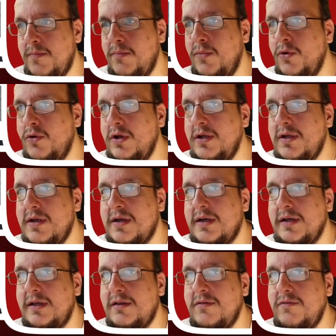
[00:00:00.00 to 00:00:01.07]

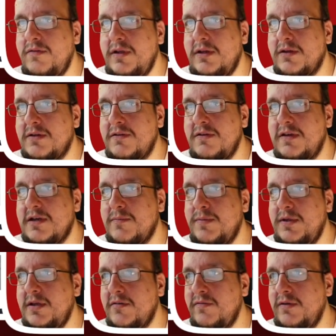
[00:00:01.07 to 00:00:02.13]
Möglichkeiten wieder, also ich habe
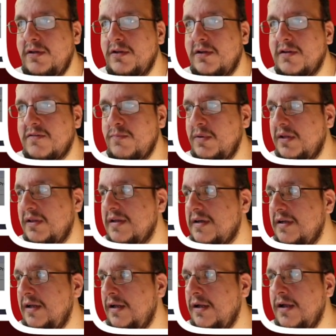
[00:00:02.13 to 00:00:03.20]
hier wieder das
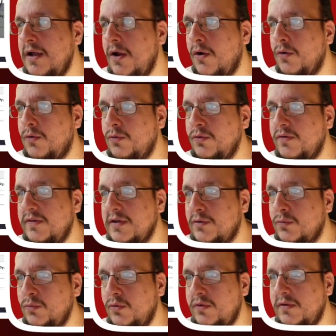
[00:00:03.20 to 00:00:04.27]
Metall und da
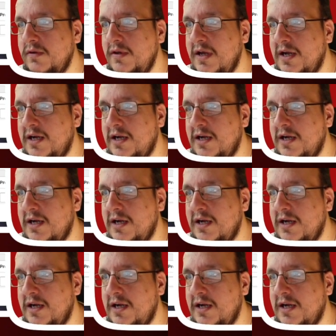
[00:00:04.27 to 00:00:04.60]
unten